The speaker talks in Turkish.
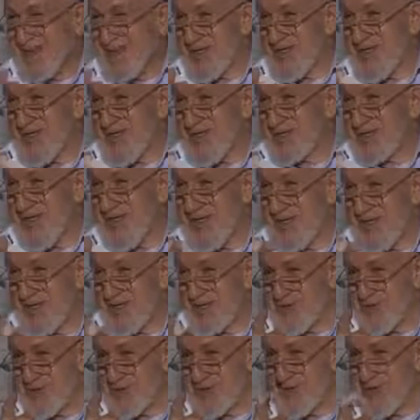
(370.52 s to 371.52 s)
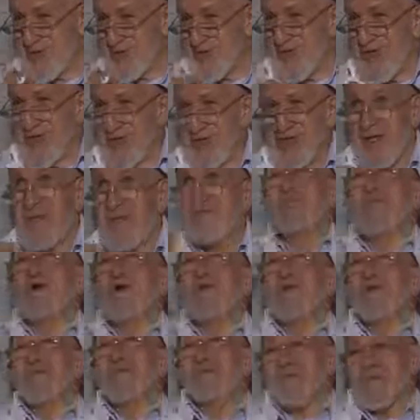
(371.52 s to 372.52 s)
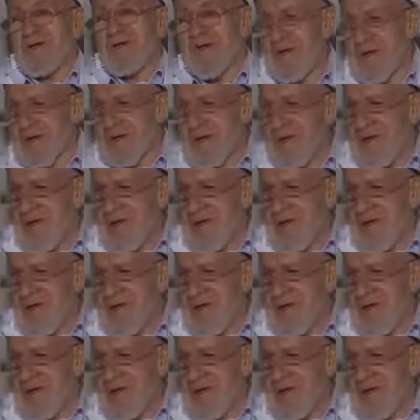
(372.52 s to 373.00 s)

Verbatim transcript: yaşında çellik çoba oynuyor adam tabii çıkar.